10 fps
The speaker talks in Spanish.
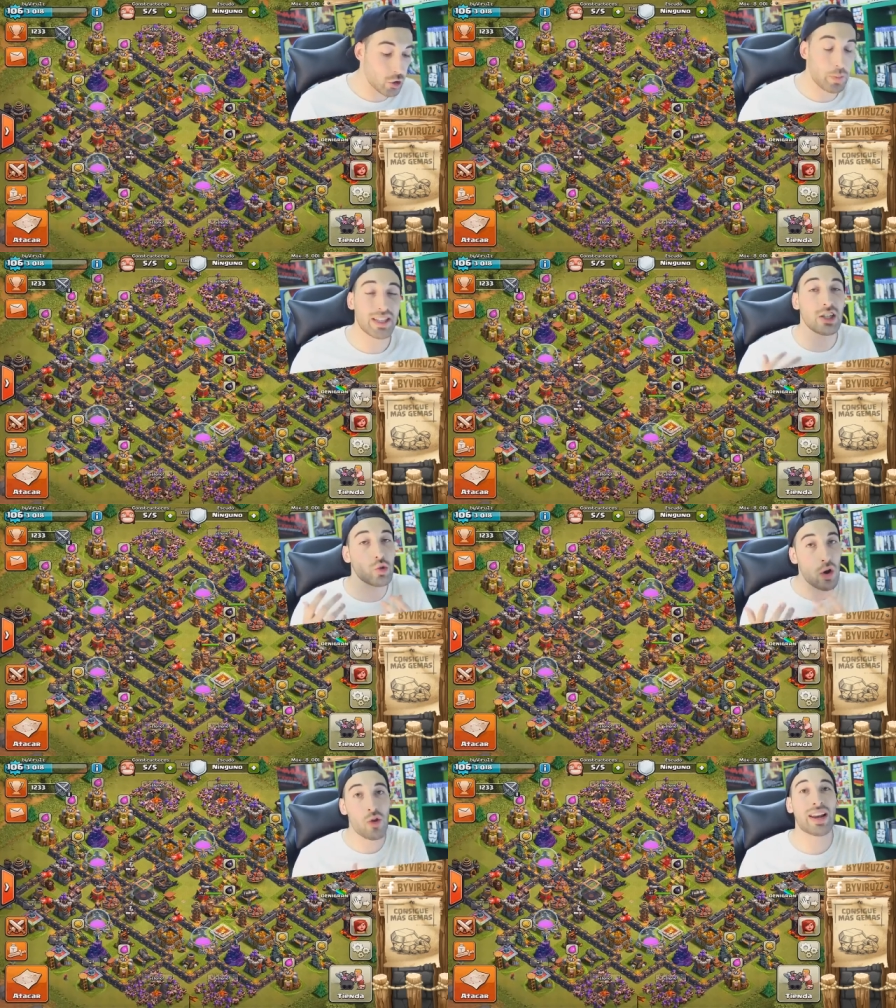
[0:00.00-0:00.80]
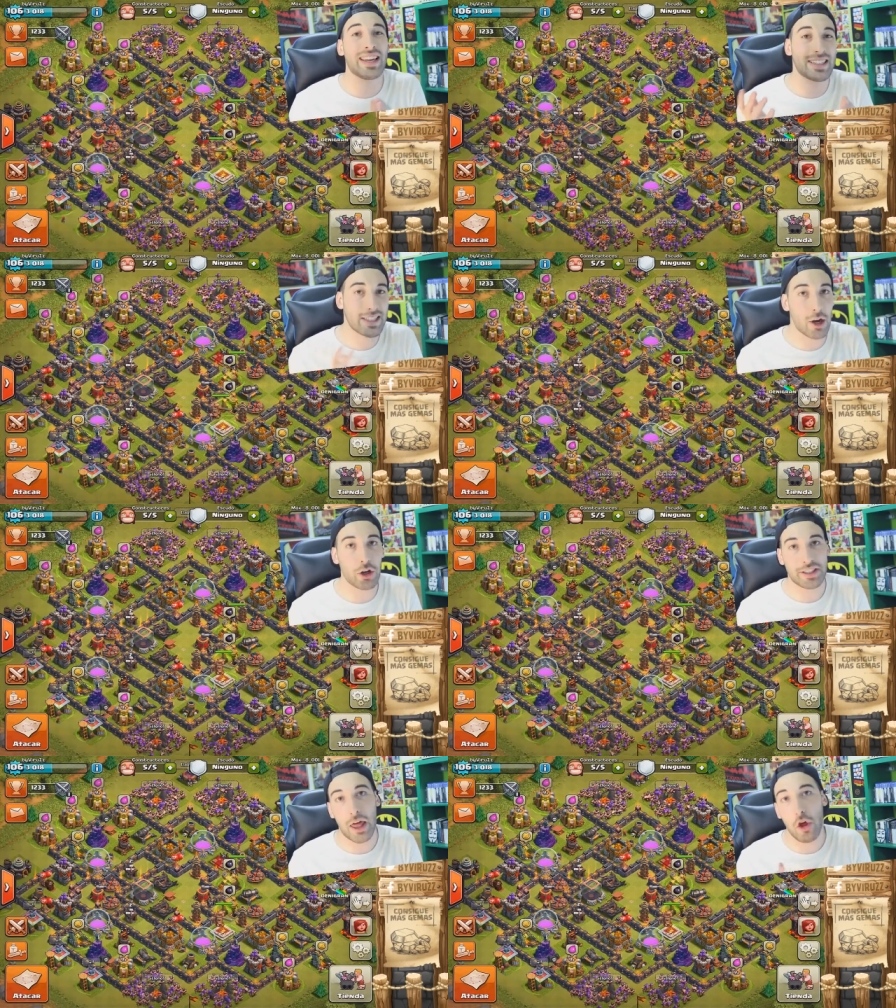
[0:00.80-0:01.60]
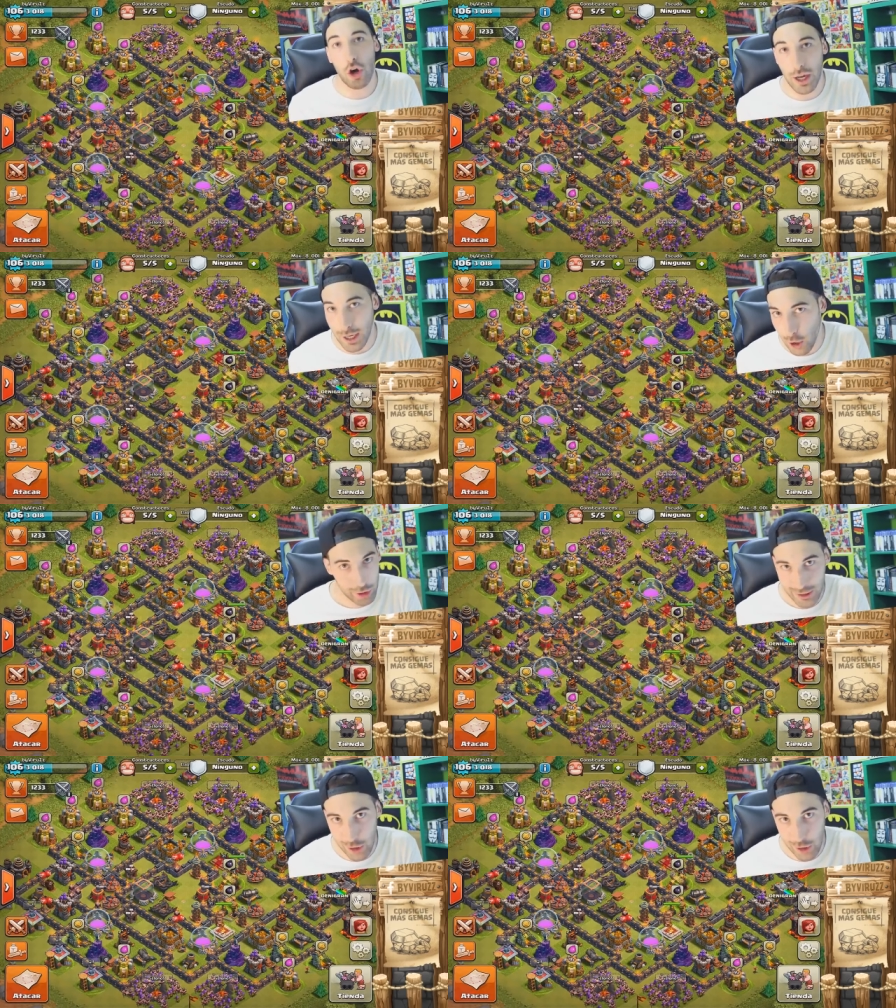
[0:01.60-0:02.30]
supieses cuando alguien está conectado o